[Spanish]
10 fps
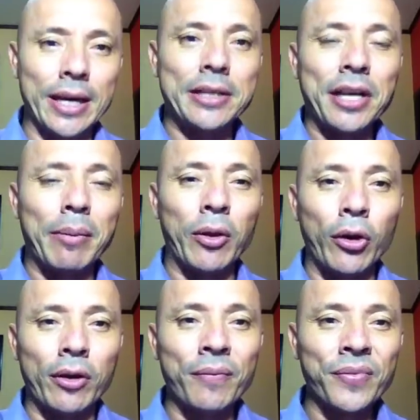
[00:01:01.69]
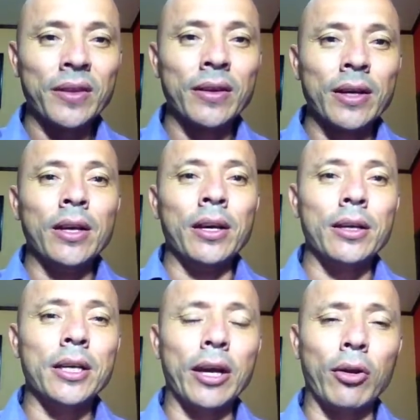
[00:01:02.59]
en El Salvador
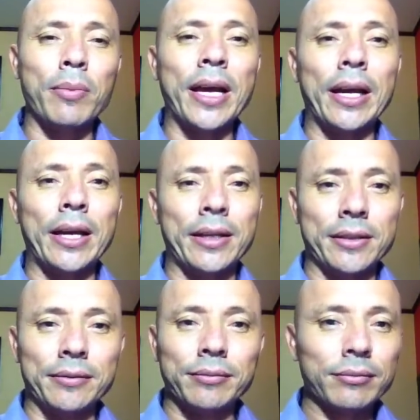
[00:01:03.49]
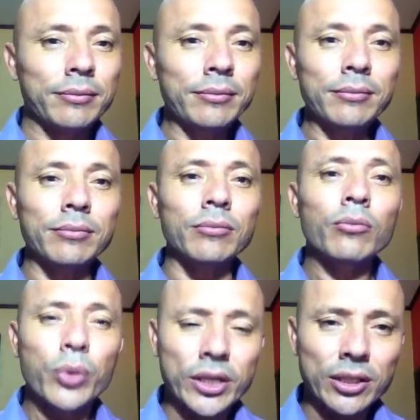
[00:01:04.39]
y quiero enviarles
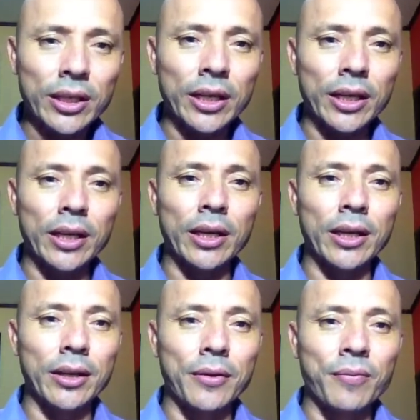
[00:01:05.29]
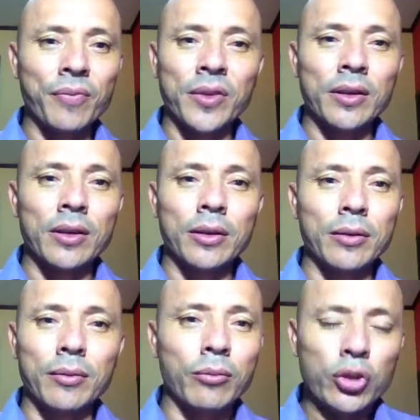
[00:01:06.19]
pues eh,
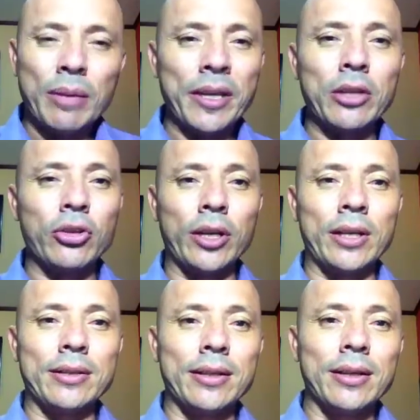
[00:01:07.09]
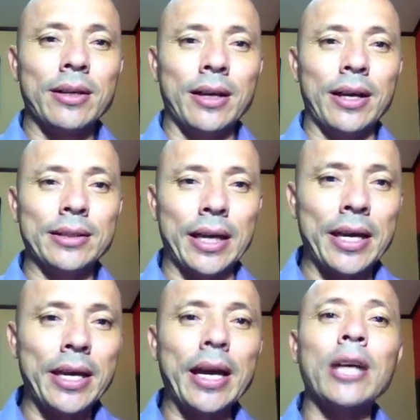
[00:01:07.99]
muchas bendiciones hasta
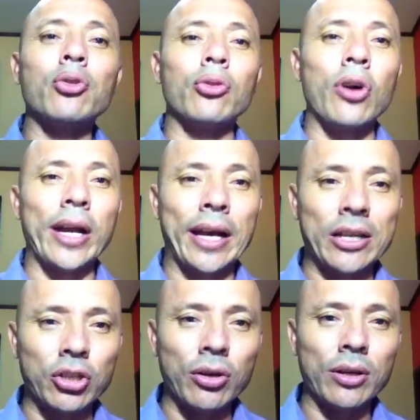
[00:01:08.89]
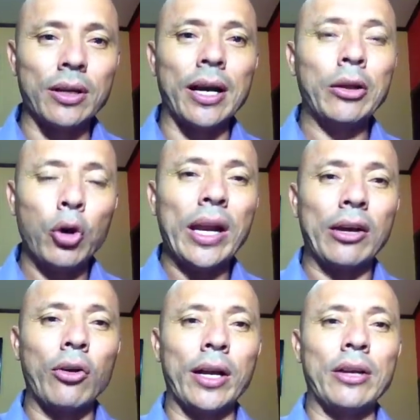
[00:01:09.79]
ahí a su congregación, a toda la
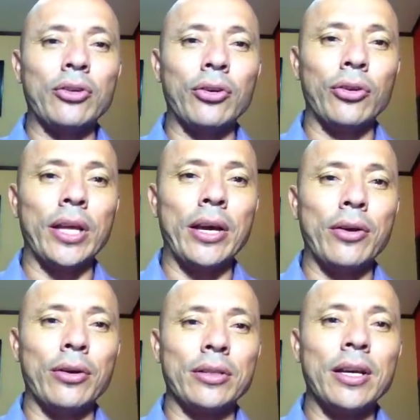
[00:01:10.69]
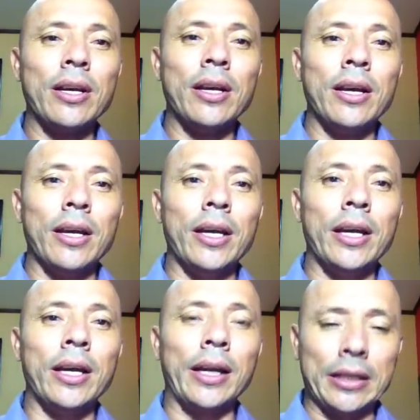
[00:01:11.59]
congregación donde ellos
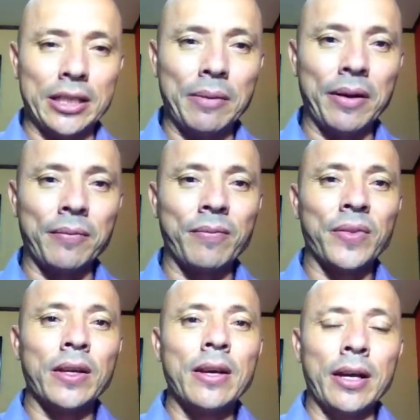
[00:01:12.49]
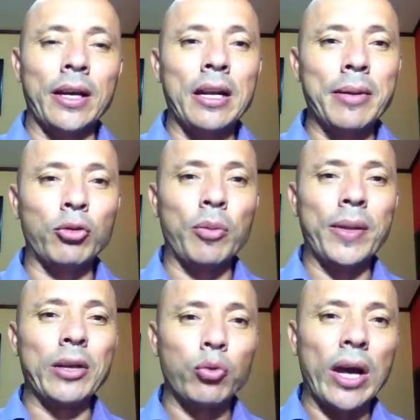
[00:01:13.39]
eh, reciben el alimento
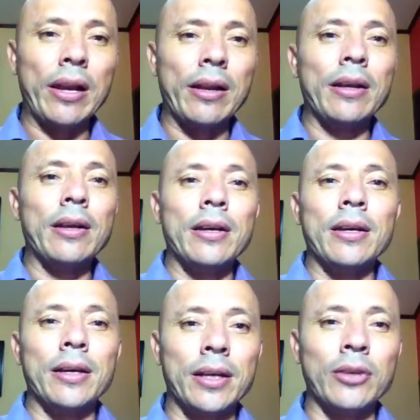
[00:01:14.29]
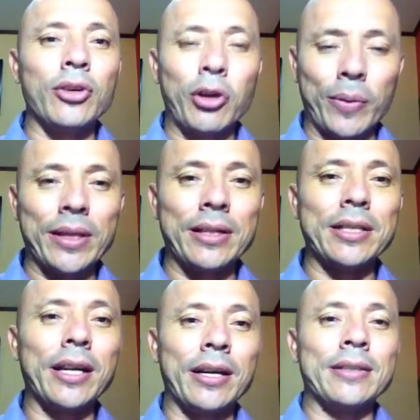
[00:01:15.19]
espiritual. Eh, yo quiero
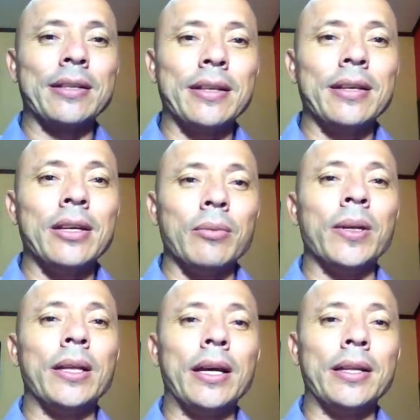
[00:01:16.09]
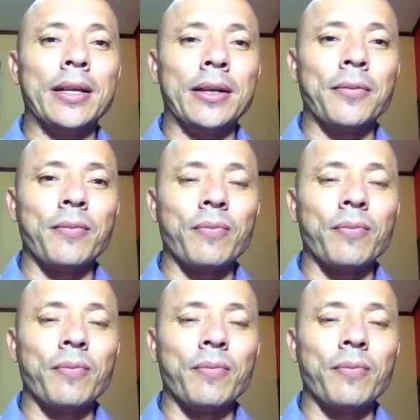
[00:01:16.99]
bendecirles, ¿verdad? Desde,